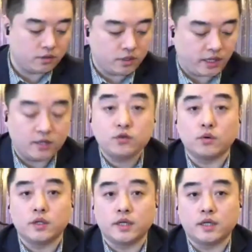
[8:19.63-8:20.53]
前
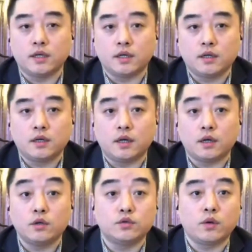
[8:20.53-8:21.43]
说的一个呃
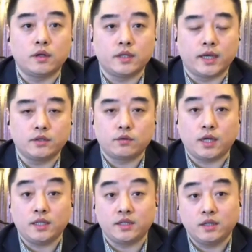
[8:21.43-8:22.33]
很重要的点，就是
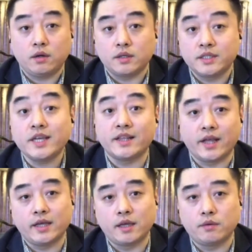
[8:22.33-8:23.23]
他提到了现
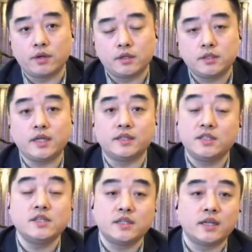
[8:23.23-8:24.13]
代、现
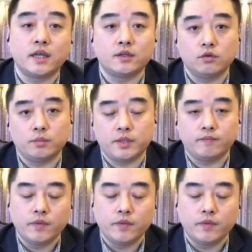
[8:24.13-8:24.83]
近现代作。